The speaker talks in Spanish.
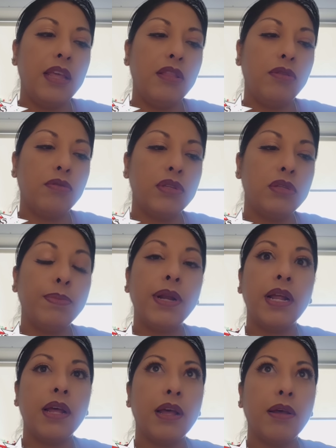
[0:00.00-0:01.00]
Entonces,
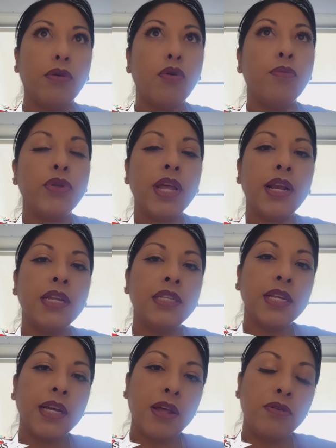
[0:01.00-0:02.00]
para, como ya le
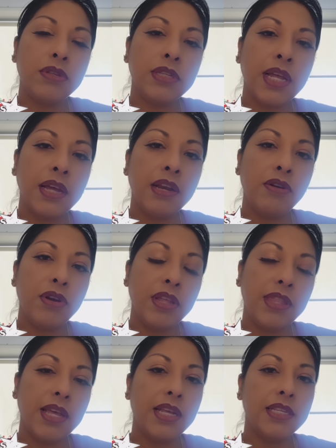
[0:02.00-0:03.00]
sacaron sangre
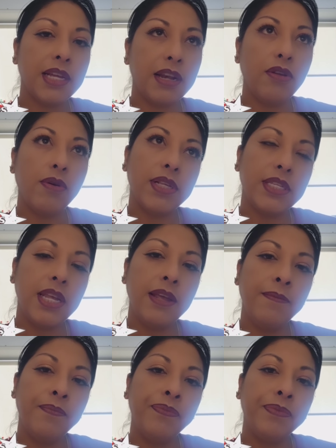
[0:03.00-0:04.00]
ahorita y salió
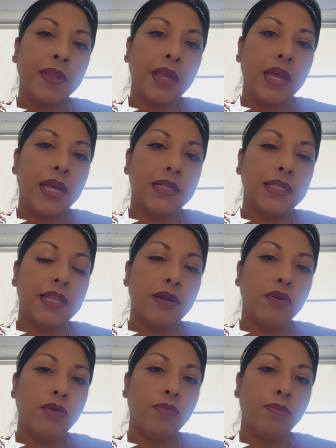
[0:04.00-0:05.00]
así,
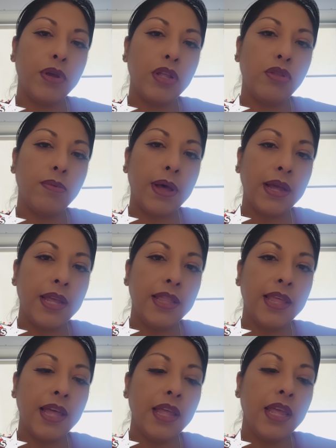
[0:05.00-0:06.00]
este, un poquito
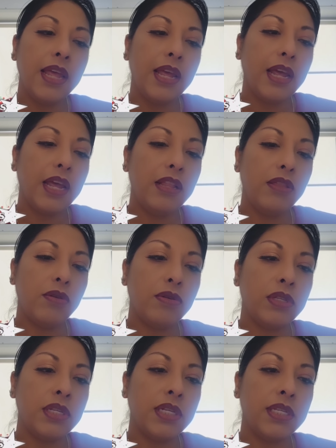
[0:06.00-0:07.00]
bajita,
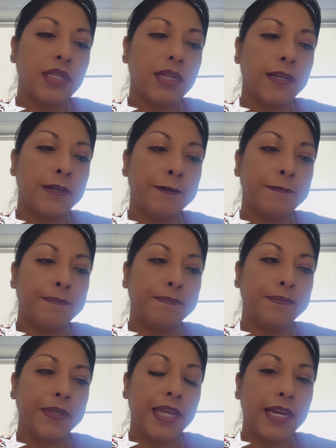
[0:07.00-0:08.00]
entonces
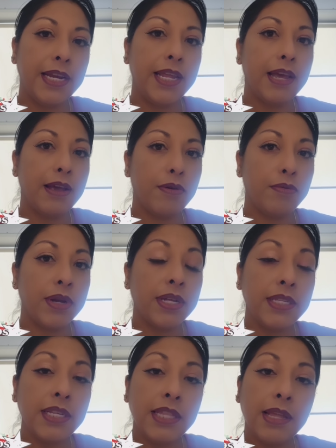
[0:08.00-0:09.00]
quieren que haga
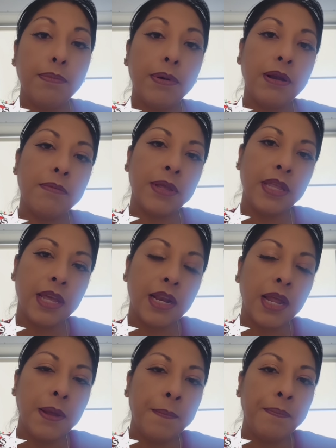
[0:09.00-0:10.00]
una cita para
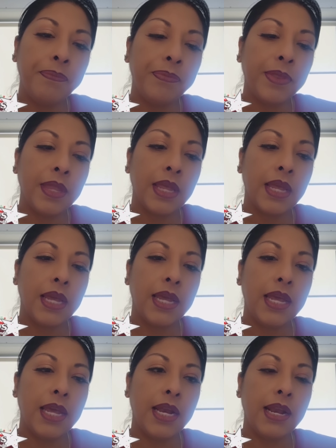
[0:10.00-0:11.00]
mañana,
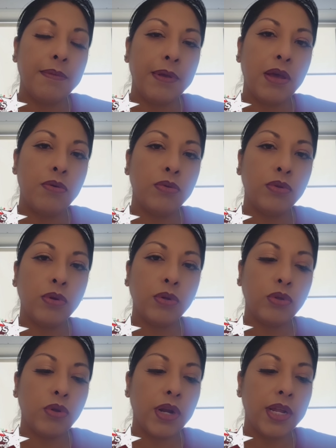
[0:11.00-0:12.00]
que la vea un
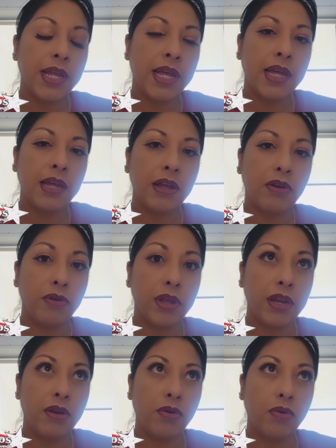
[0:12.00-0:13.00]
doctor allá,
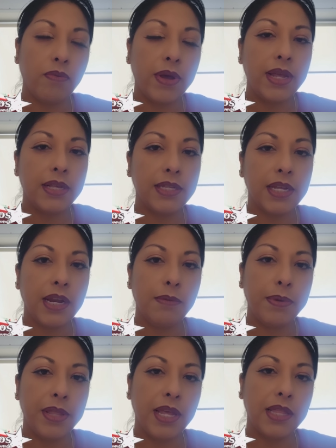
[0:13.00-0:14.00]
aunque no vaya a ser
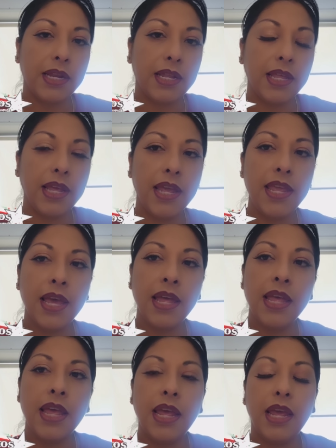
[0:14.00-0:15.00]
el pediatra de
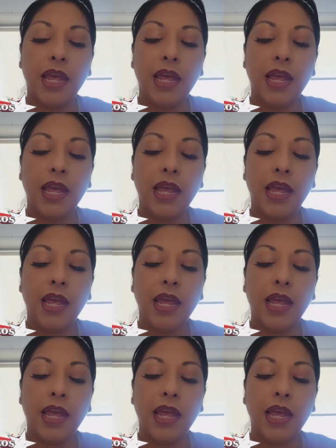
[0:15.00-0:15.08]
ella.